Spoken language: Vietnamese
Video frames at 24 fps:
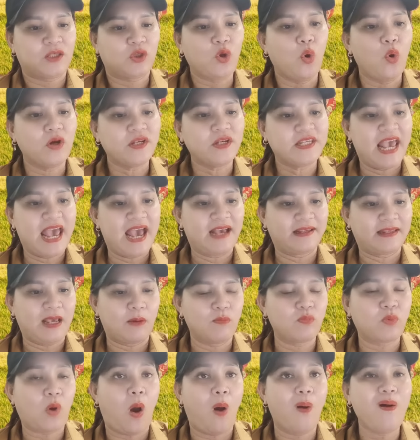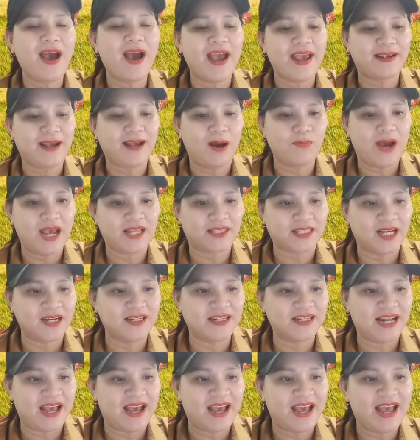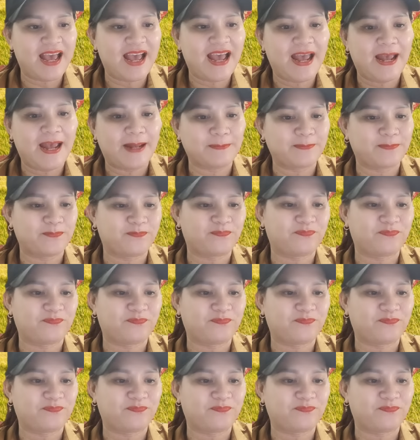chuông vàng giọng cổ 2024 đã